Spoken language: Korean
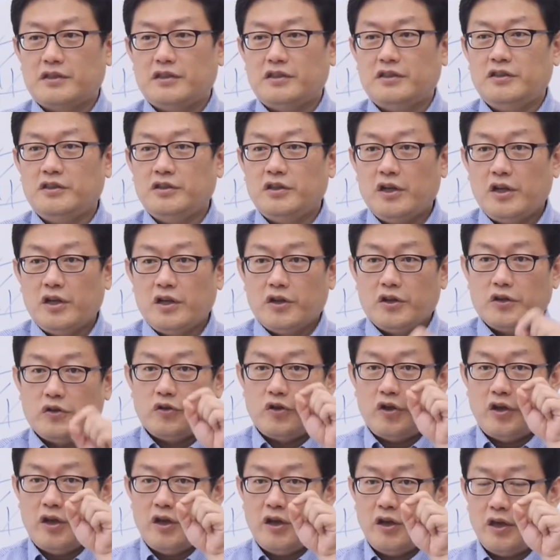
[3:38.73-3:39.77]
그
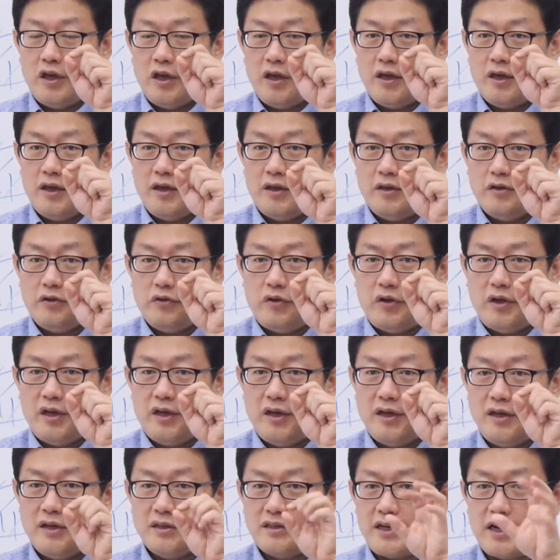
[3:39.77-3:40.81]
뇌,
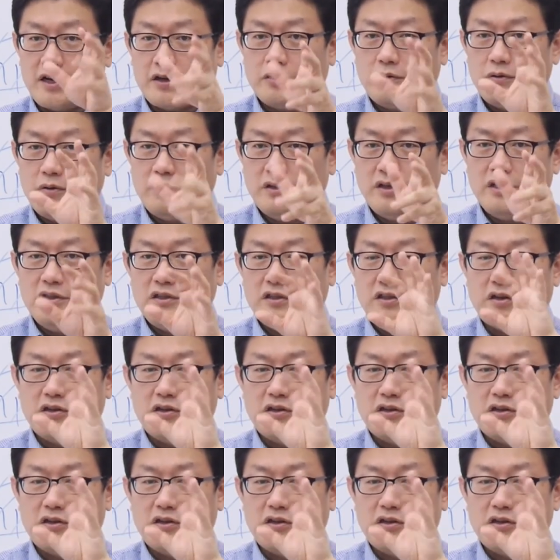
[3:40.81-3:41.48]
뇌 작용을,